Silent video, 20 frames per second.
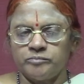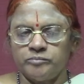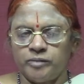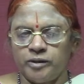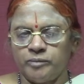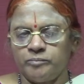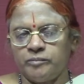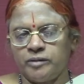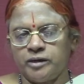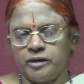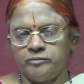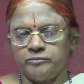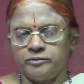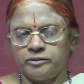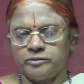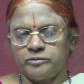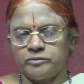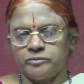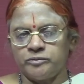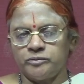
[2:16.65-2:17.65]
பிரம்மா
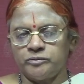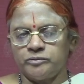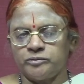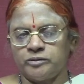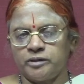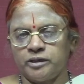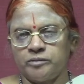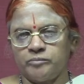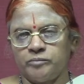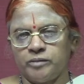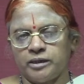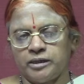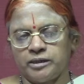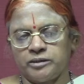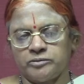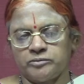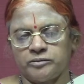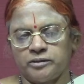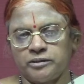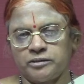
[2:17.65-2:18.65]
விஷ்ணு ருத்ரன்
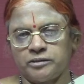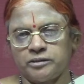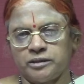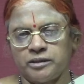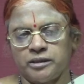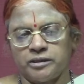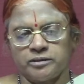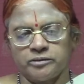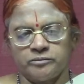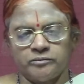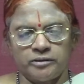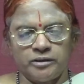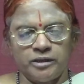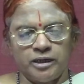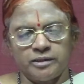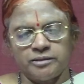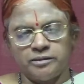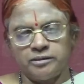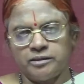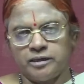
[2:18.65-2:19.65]
மகேஸ்வரன் சதாசிவன்
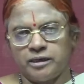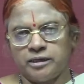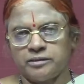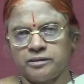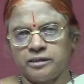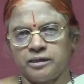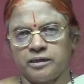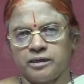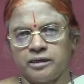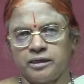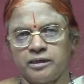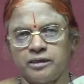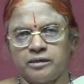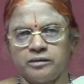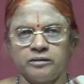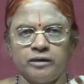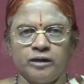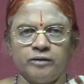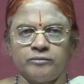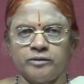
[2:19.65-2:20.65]
அஞ்சு ஆதார
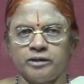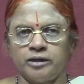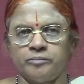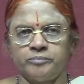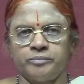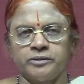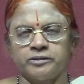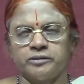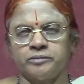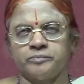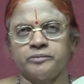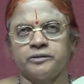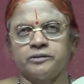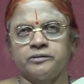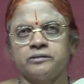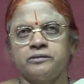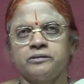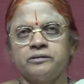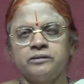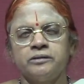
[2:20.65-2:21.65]
கலைகளுக்கு அவர்களை பேசப்படுது